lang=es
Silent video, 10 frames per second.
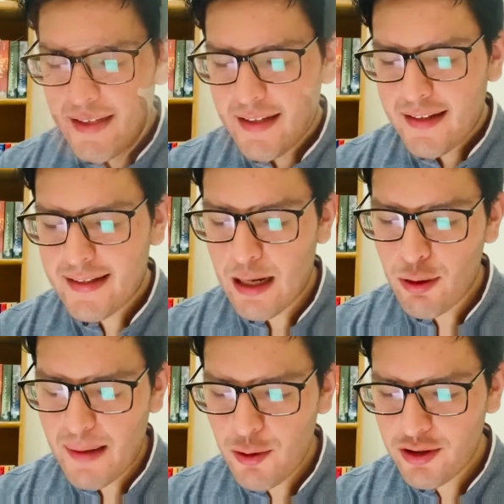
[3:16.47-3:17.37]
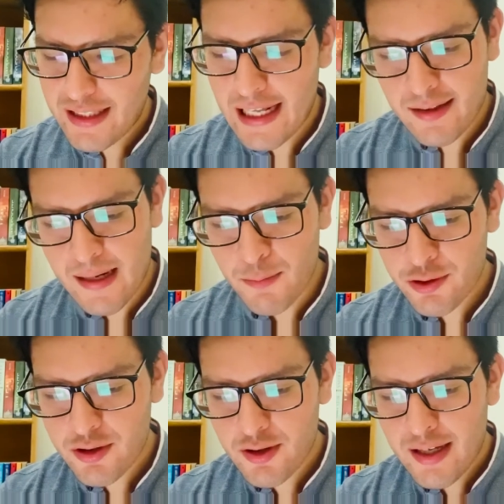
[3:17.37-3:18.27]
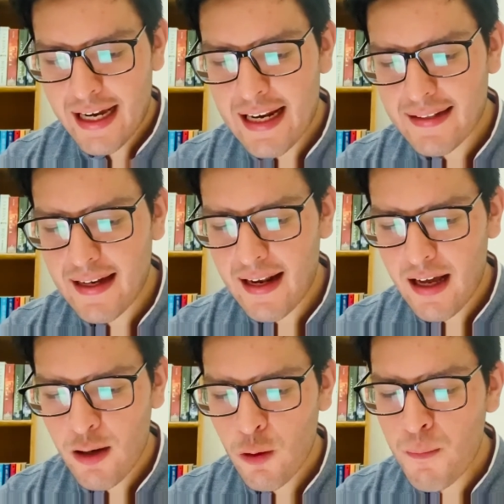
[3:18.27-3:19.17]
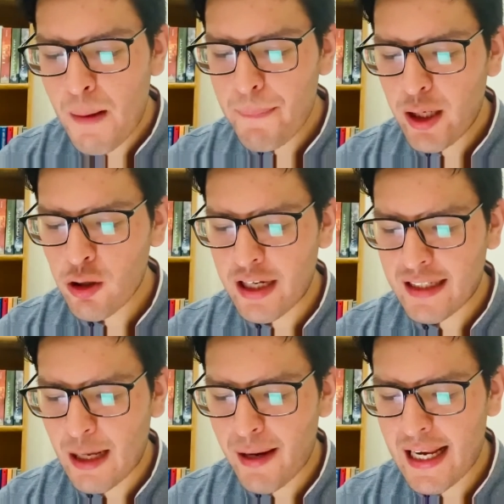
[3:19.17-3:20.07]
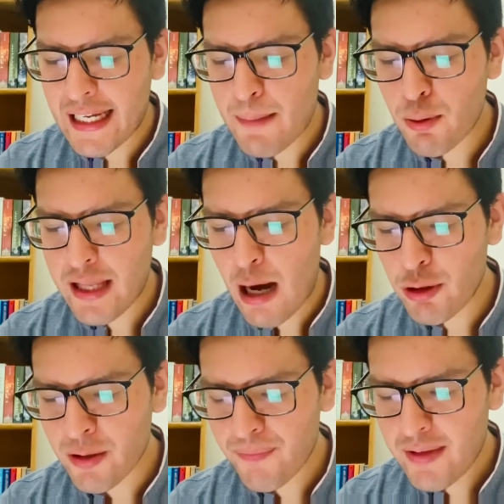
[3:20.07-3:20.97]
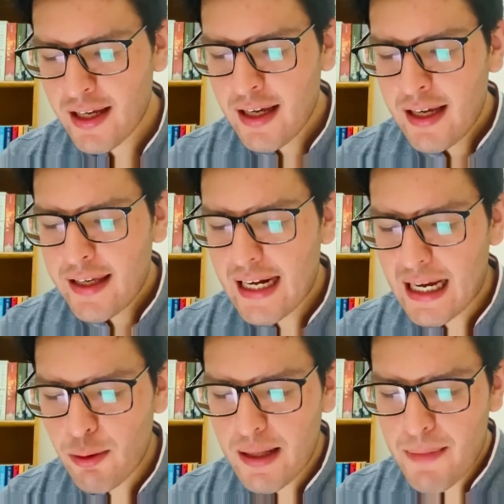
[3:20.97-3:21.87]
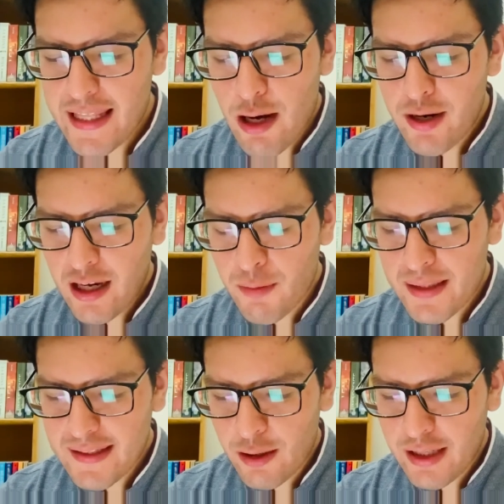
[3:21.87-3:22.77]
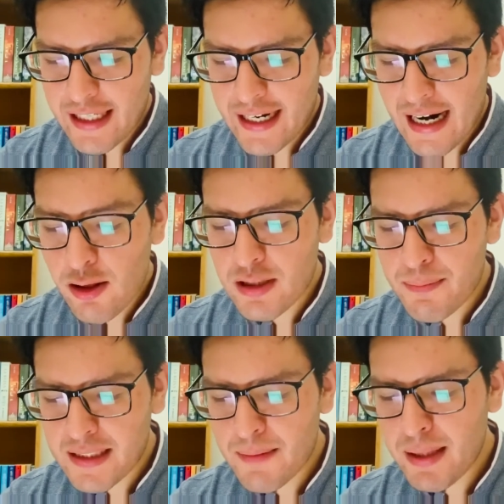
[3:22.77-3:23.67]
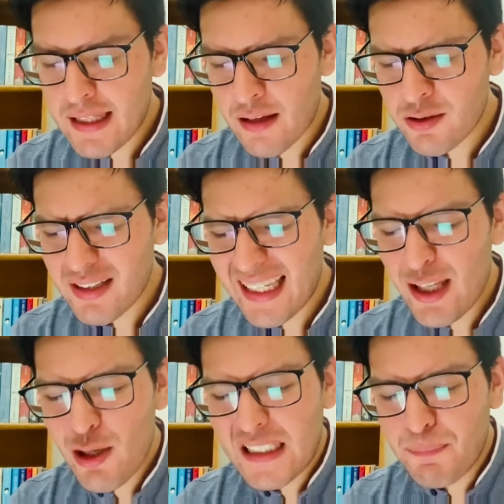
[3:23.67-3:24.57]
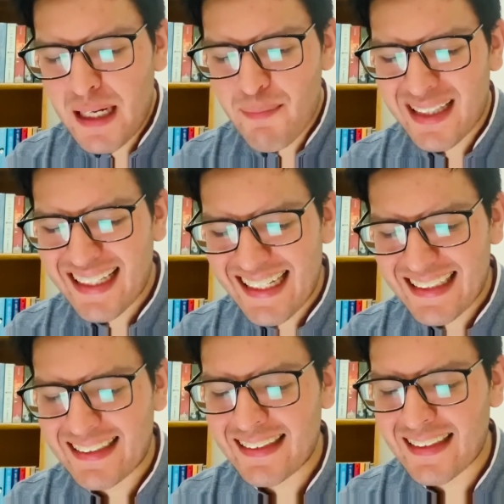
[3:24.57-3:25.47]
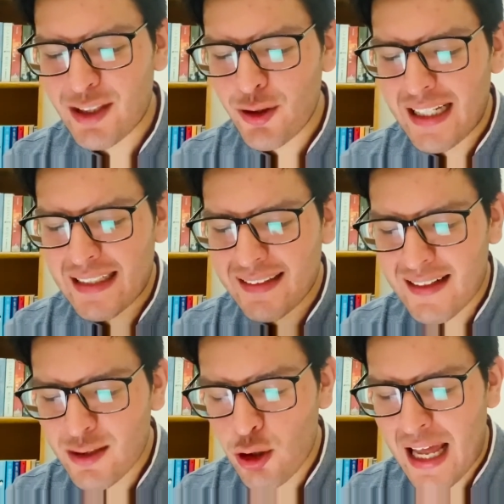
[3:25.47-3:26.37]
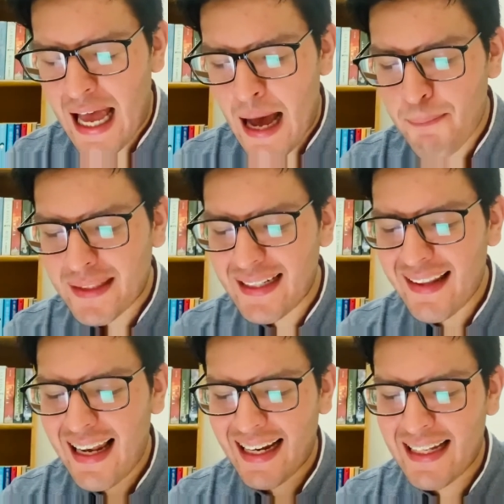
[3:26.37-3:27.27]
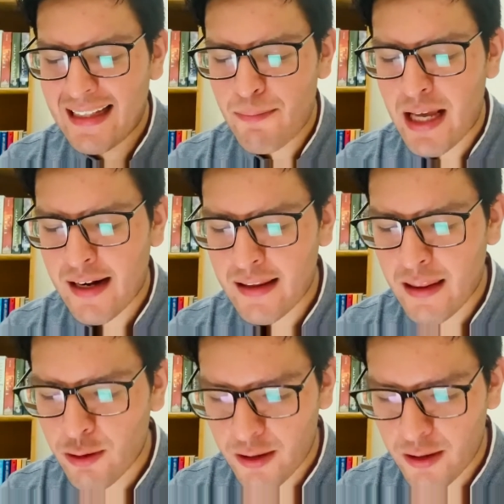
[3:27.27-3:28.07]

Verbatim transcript: Saludamos y entramos. En la sala, un vampiro conectaba el equipo de audio, y al cabo de media hora comenzaron a llegar los demás invitados y yo experimenté esa sensación de estar sola a pesar de la gente a mi alrededor.